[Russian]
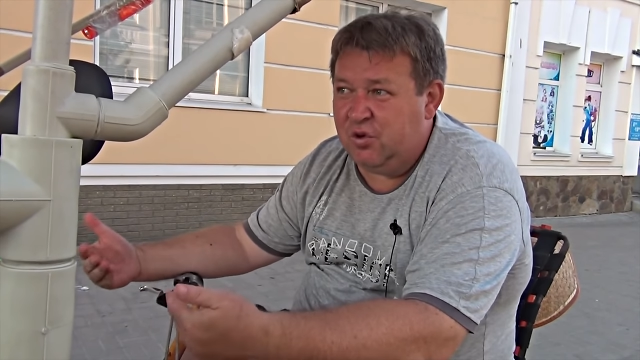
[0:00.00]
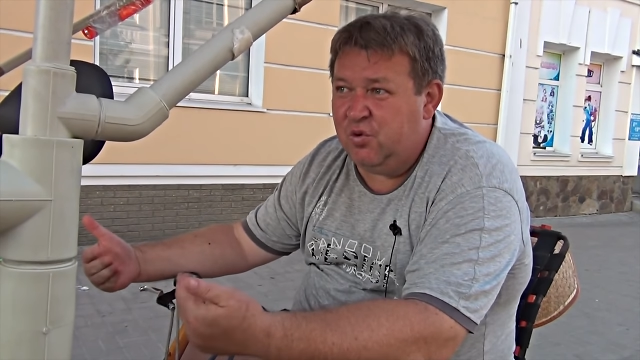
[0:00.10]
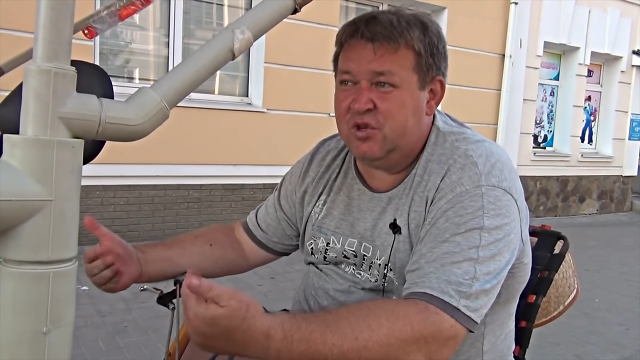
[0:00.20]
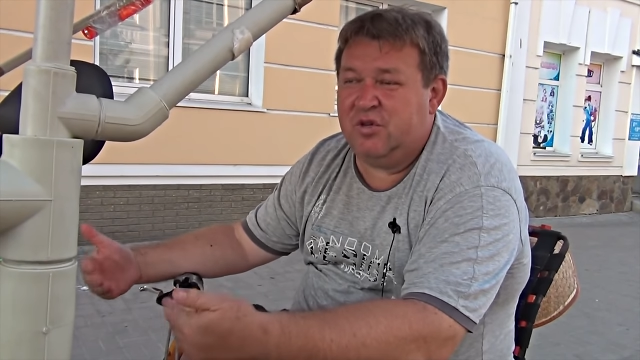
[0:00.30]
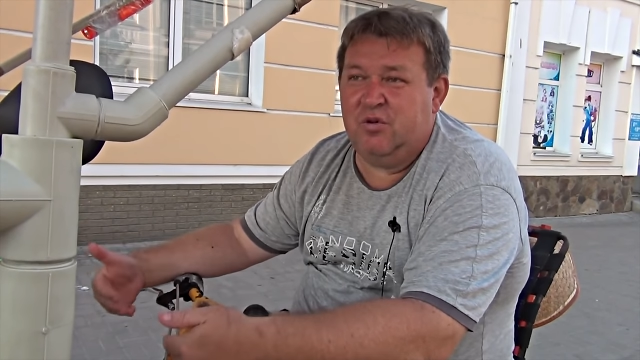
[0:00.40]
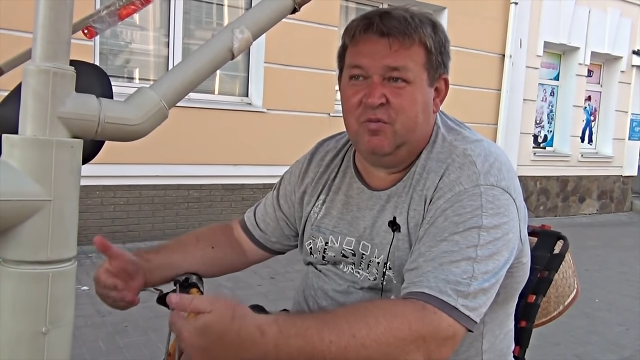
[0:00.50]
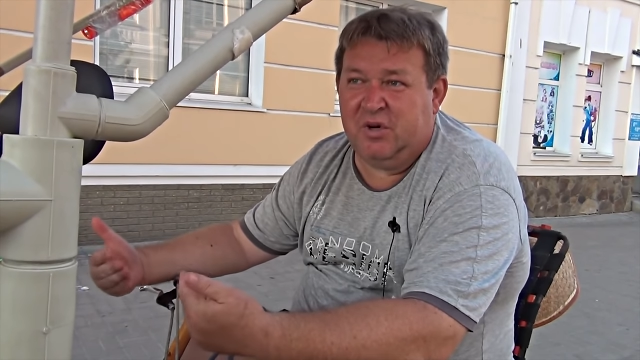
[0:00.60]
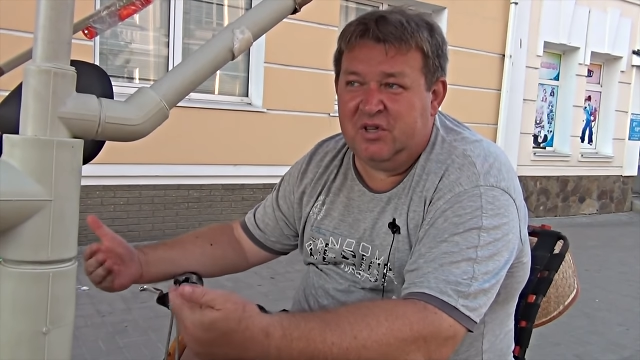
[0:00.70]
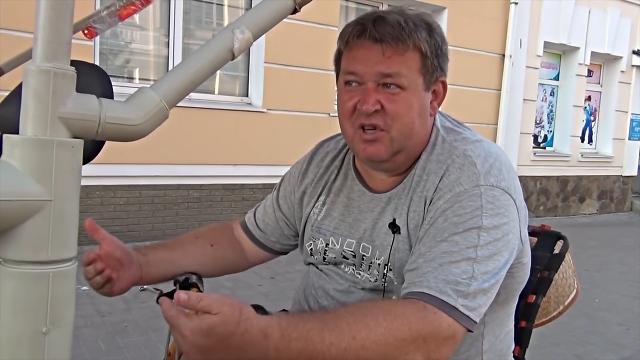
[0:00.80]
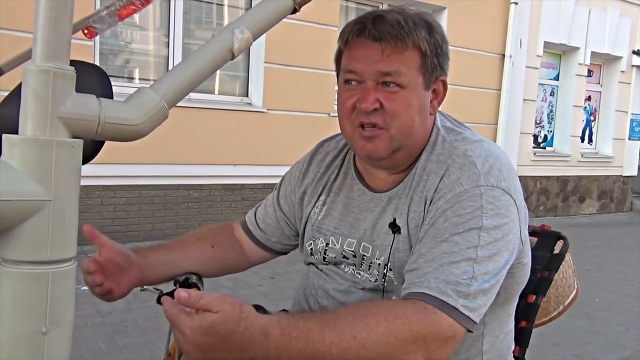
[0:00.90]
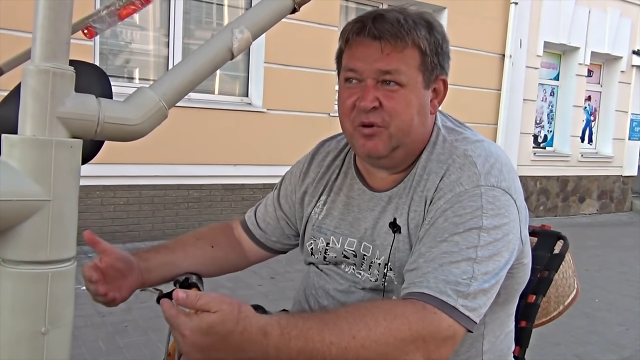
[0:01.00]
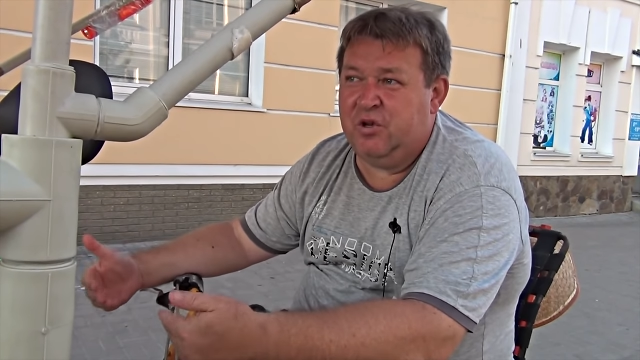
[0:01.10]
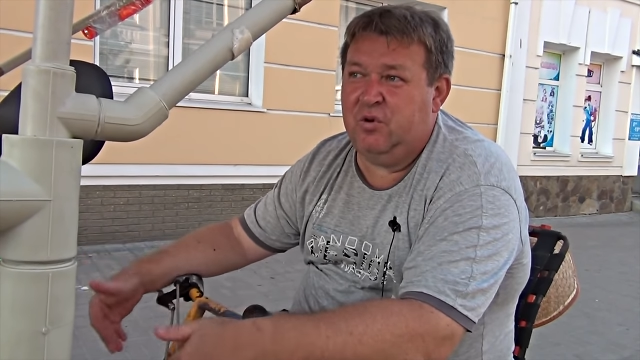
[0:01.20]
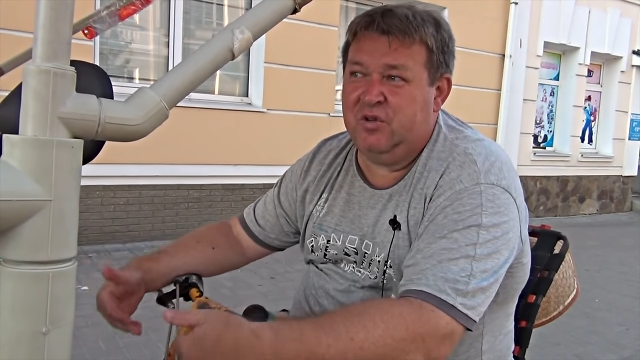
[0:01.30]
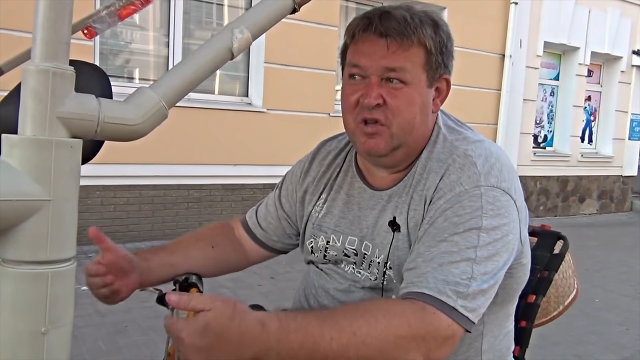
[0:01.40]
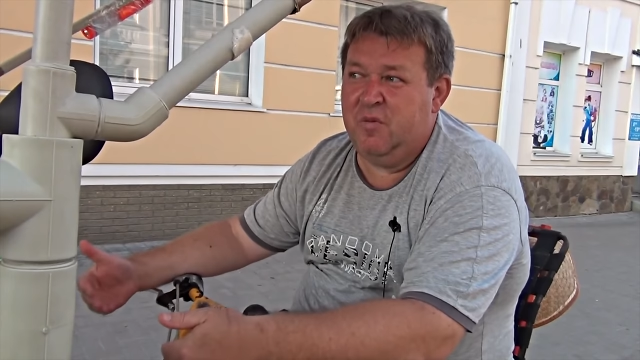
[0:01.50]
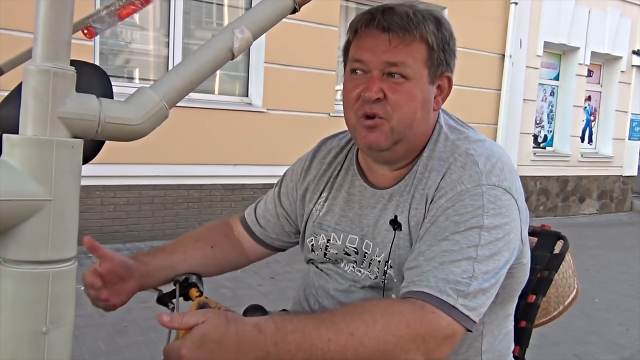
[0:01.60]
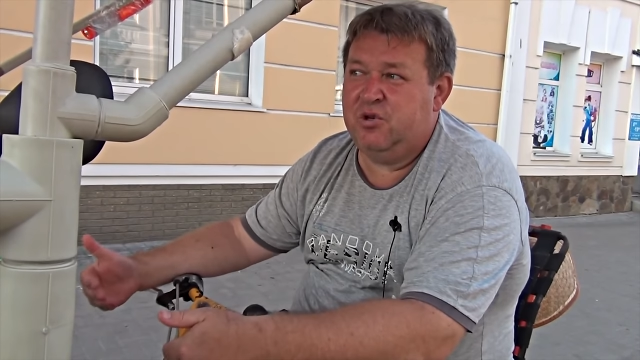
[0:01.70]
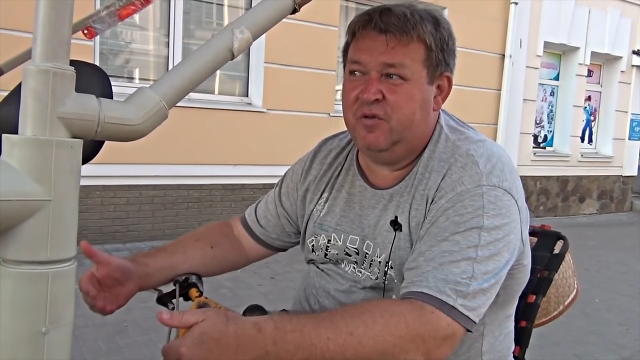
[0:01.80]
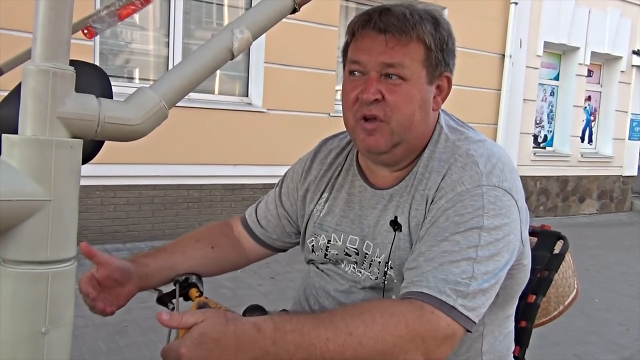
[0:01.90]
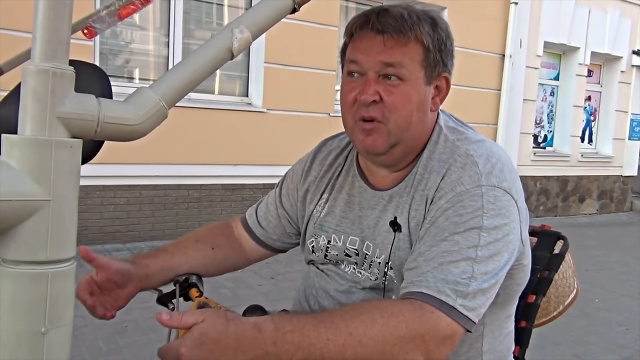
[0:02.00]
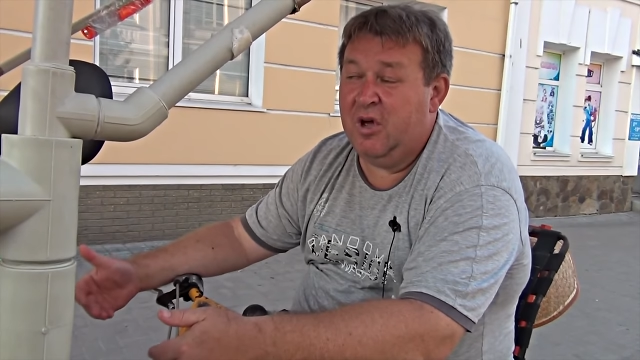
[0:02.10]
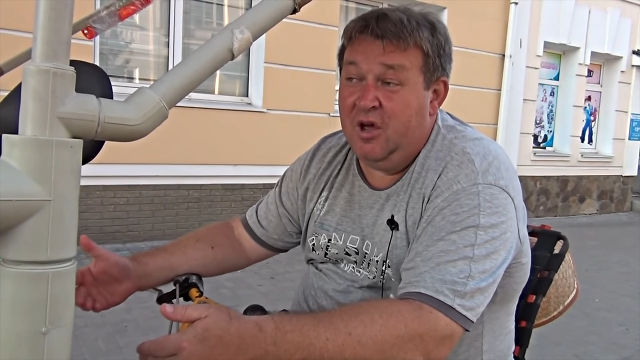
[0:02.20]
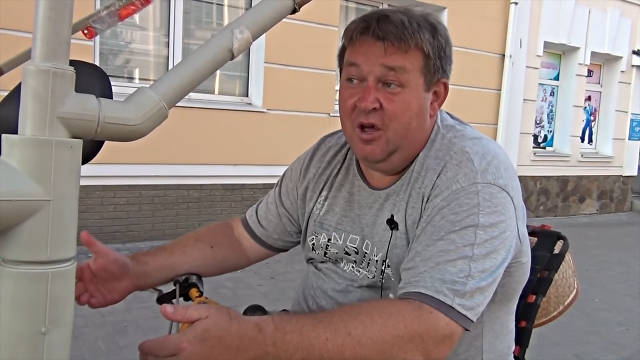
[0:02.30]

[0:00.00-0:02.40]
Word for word: тоже процесс определенный, занимающий время.